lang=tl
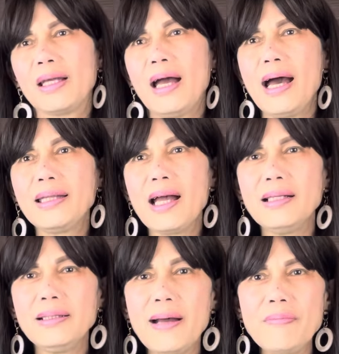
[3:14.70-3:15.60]
At
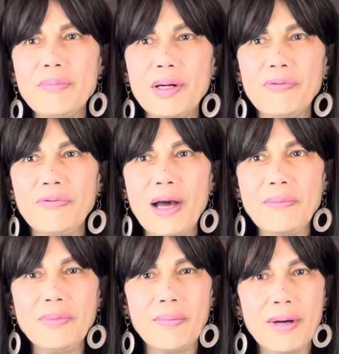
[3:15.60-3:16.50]
ang number
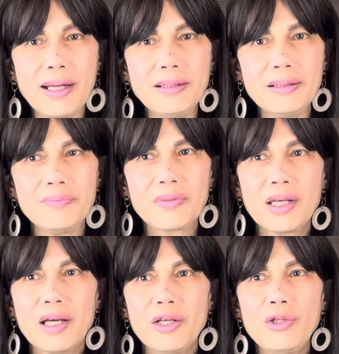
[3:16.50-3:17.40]
5 naman,
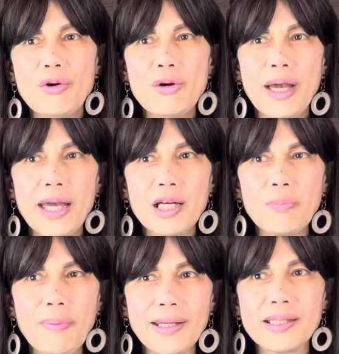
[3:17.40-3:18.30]
yung
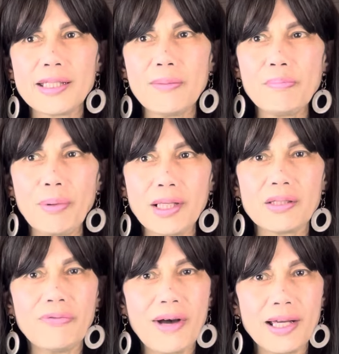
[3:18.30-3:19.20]
herpes
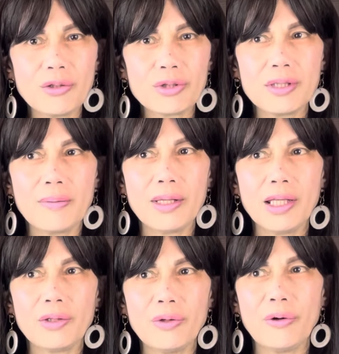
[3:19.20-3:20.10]
simplex virus naman
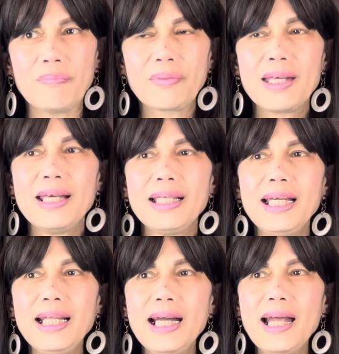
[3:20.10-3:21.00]
ito.
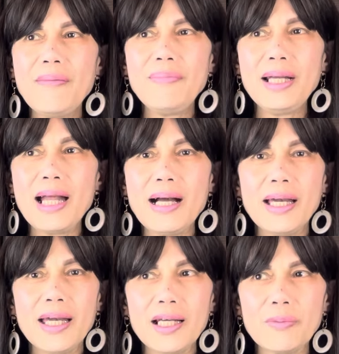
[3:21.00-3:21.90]
Kilala
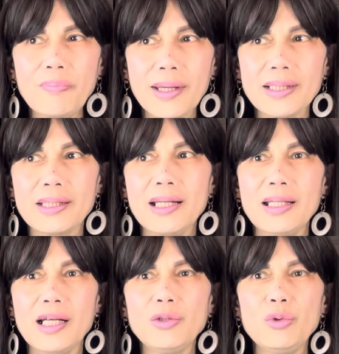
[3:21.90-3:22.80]
bilang herpes na
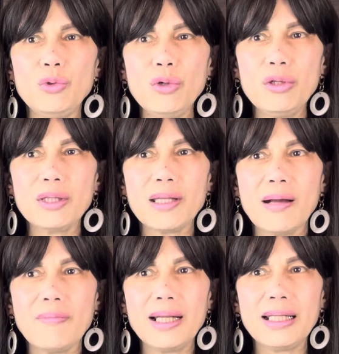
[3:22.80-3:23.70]
nagdudulot
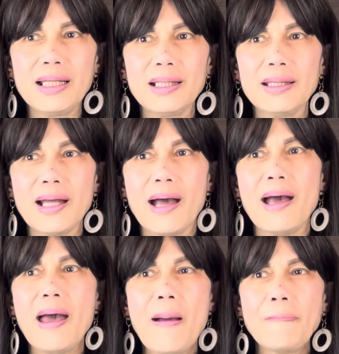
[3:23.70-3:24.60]
ng maliit
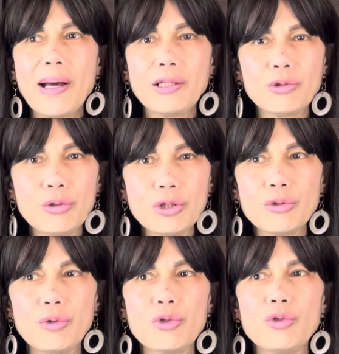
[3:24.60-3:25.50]
na
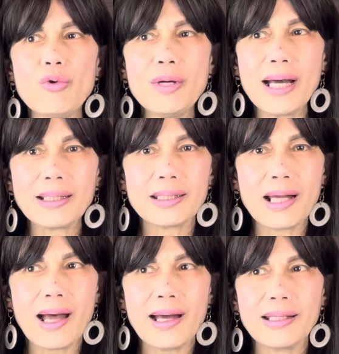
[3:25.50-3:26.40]
paltos o sugat
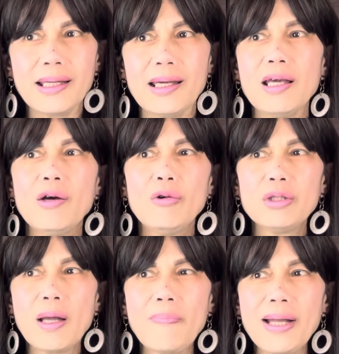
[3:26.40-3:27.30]
sa ari o
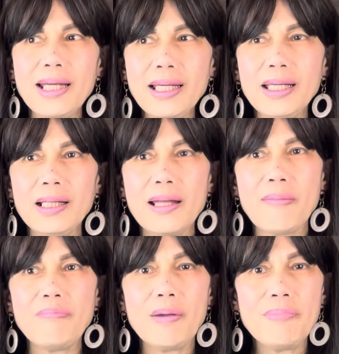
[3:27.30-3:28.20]
sa paligid
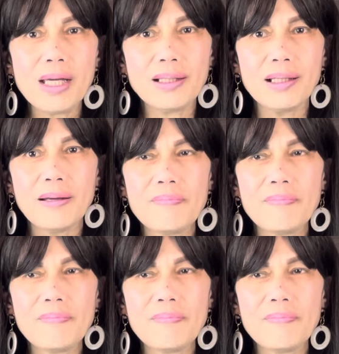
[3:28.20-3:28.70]
ng bibig.